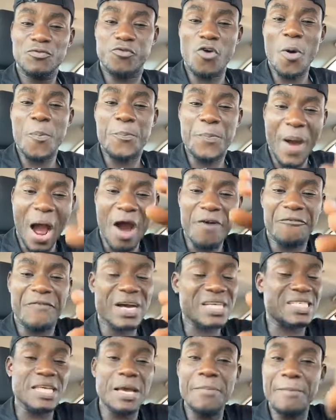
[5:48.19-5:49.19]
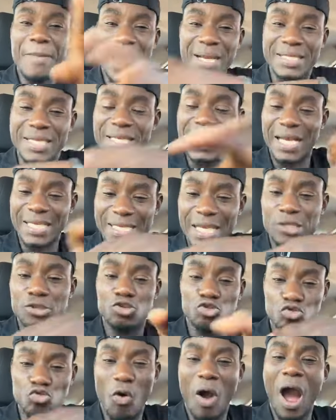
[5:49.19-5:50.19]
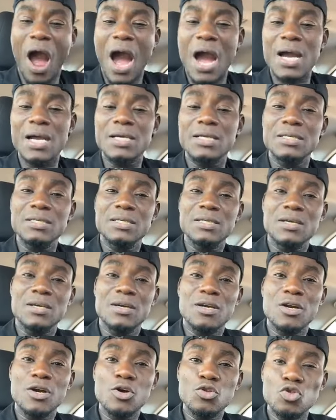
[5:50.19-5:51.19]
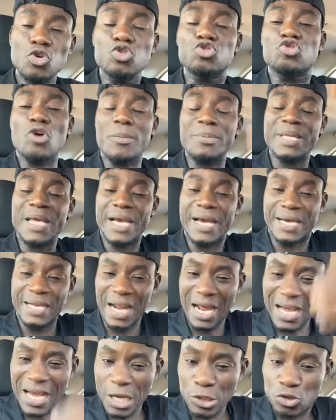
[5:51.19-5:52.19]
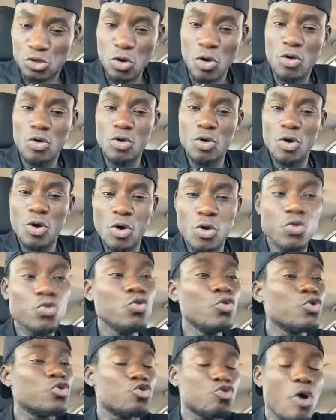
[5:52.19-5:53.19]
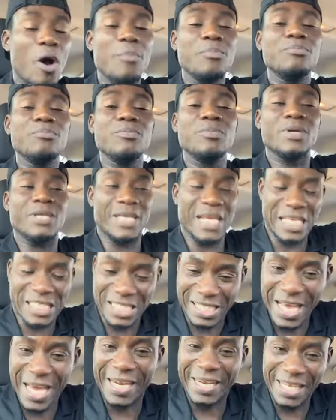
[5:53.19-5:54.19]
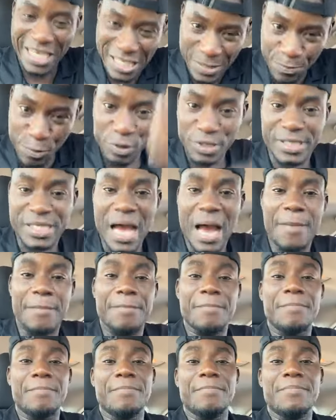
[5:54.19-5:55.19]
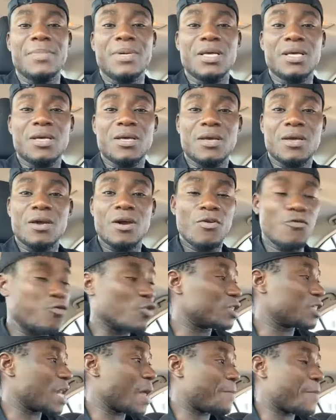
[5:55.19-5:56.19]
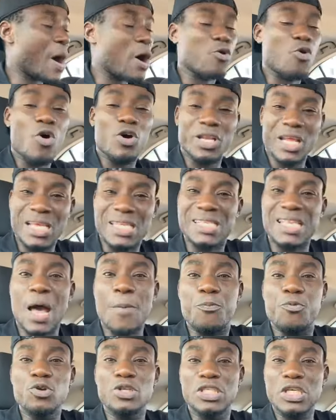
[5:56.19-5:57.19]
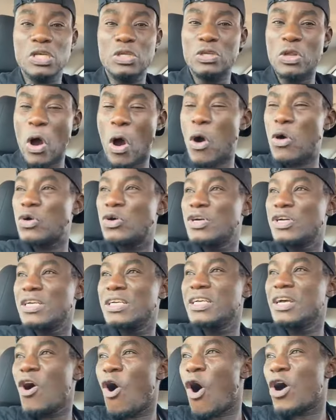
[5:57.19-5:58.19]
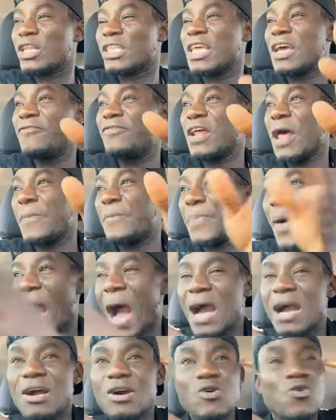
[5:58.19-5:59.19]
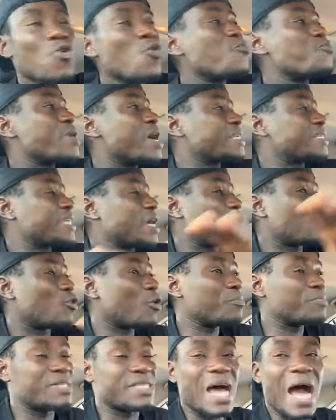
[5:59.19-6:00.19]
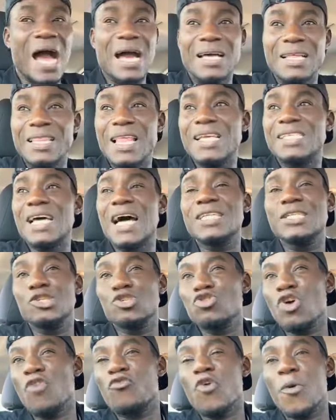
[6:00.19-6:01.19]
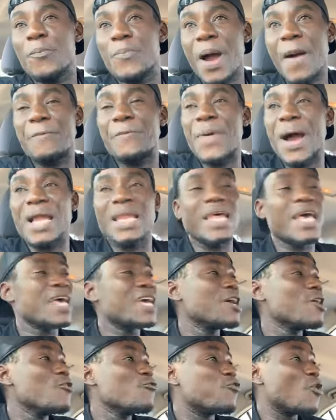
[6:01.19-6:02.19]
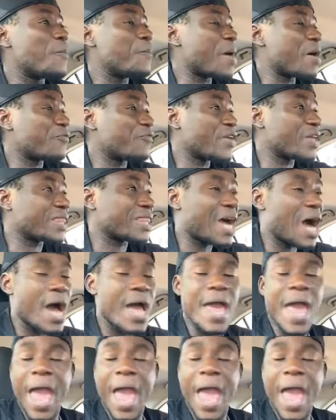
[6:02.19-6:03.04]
Faut pas avoir se mentir dans cette histoire. Nous sommes des grands garçons. Nous sommes des responsables faudrait pas qu'on reste là pour dire non, on ne devrait pas, ou bien c'est comme ça. Les gens disent non, il ne faut pas parler, Il ne faut pas faire tant.